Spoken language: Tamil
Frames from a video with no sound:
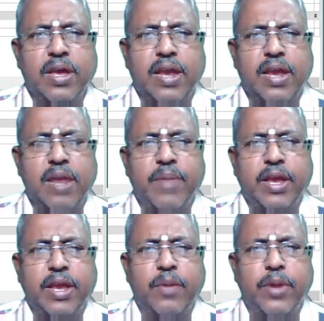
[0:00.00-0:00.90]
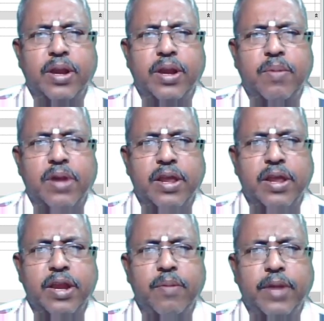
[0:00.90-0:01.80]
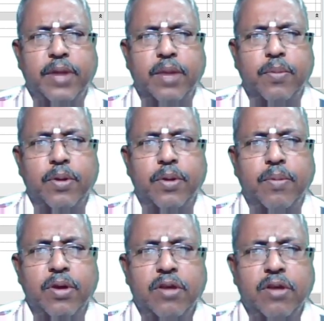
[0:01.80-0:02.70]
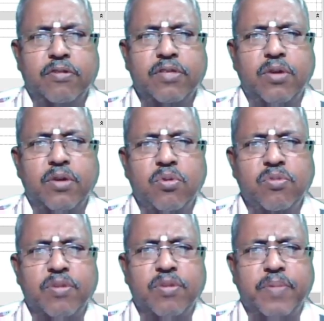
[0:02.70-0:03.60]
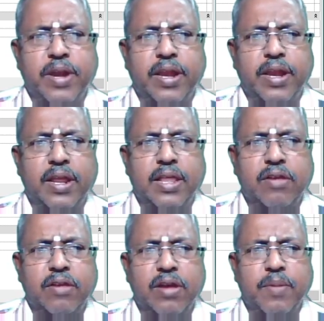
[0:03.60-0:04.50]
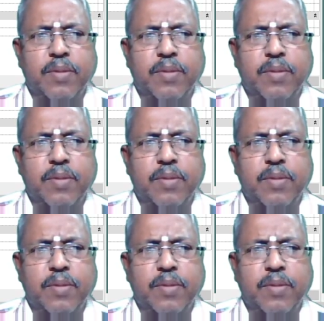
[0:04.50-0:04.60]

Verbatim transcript: எல்லாமே இங்கே போய்ட்டு நம்மளால் ரெடி பண்ணிக்க முடியும் இந்த ரூம் செப்பரேட்டருங்கிறது ஆக்சுவலாக இங்கே